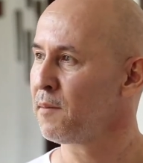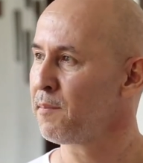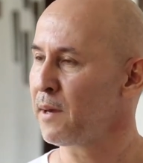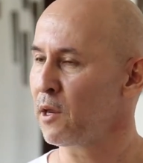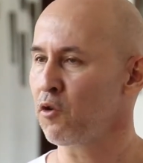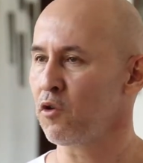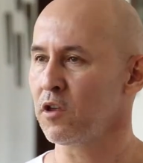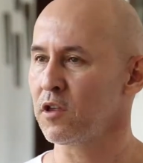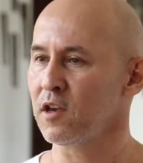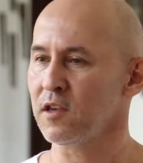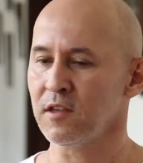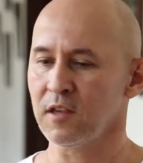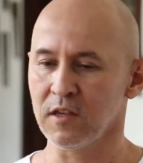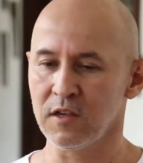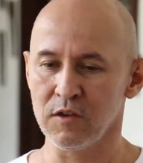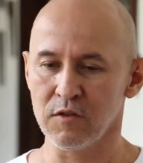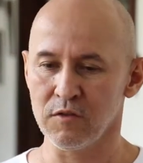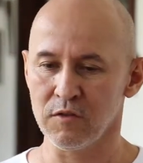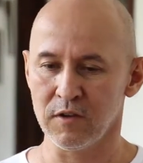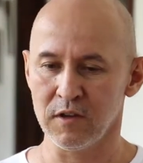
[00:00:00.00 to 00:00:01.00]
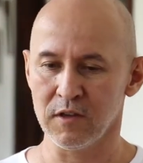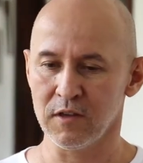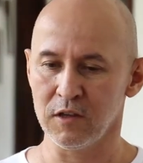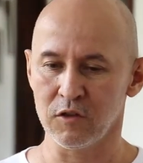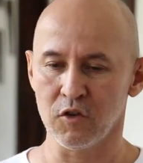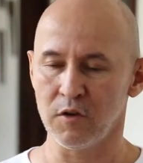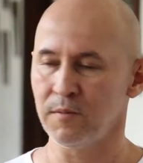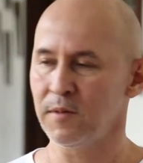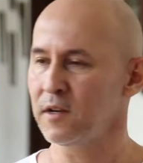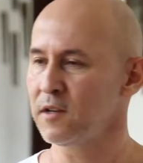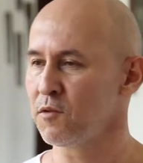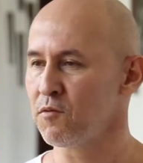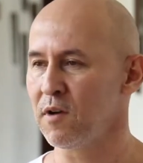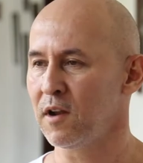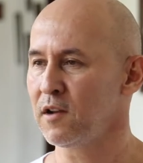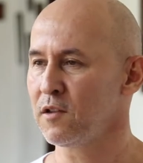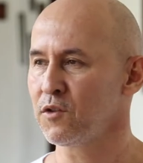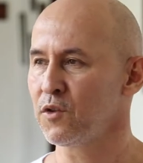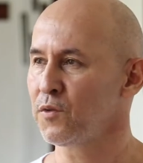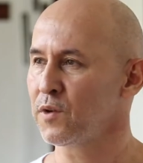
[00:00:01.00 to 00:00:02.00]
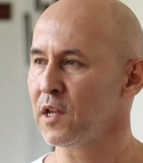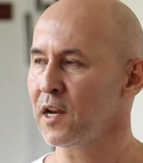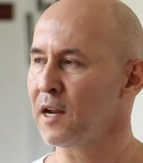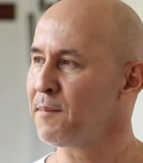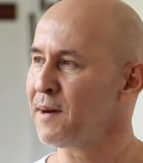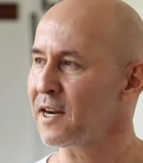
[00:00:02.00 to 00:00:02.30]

Pero esas decisiones se toman igual sobre la